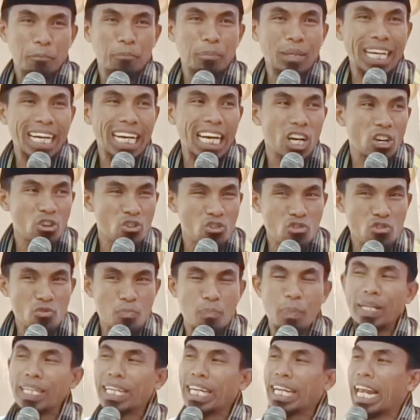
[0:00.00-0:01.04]
Perlu
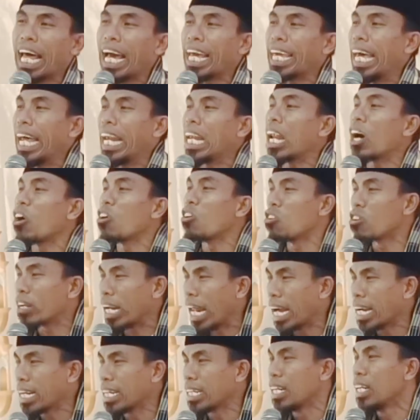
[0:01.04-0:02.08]
penilaian
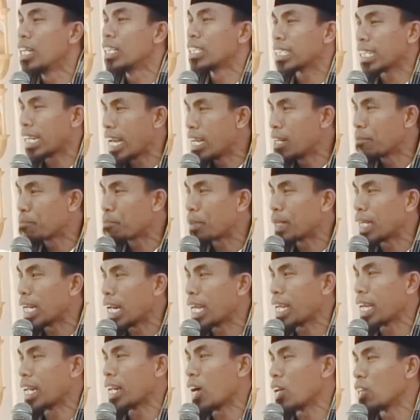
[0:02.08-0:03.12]
orang selain
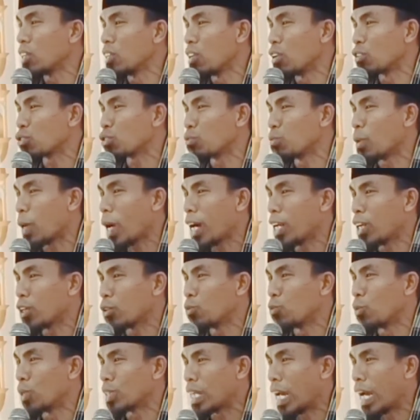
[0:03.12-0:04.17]
penilaian Allah
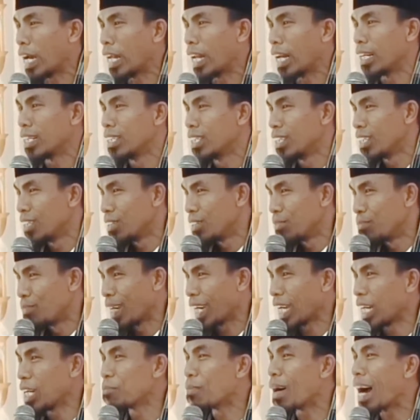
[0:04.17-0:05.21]
subhanahu wa ta'ala.
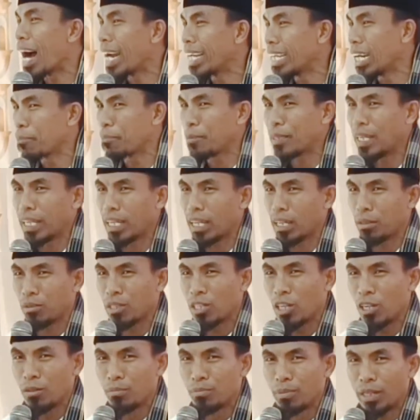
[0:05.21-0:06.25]
Makanya bahaya penyakit
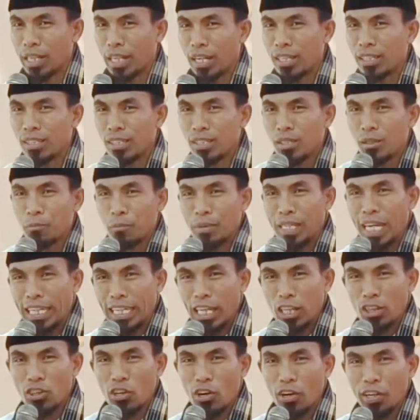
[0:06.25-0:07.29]
dedum nikah.
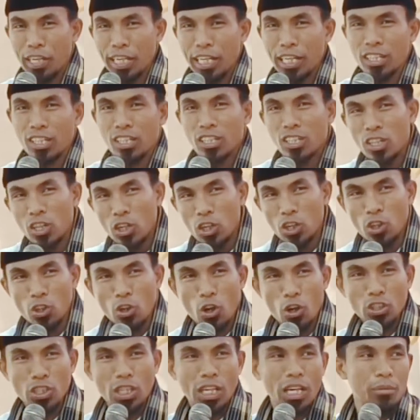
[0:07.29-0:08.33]
Penyakit dohir.
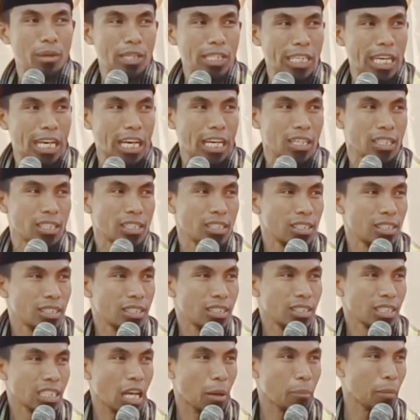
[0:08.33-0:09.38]
Dokter banyak
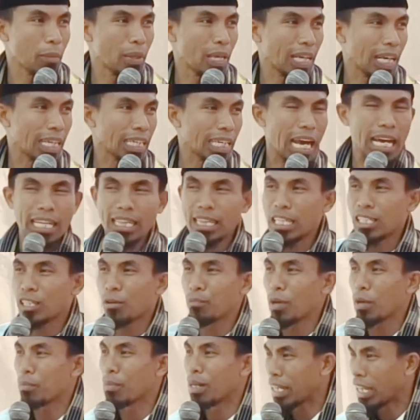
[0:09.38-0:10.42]
tapi penyakit hati
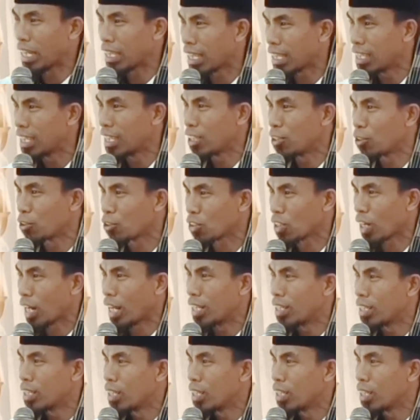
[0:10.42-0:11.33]
sampai makin tedek dokter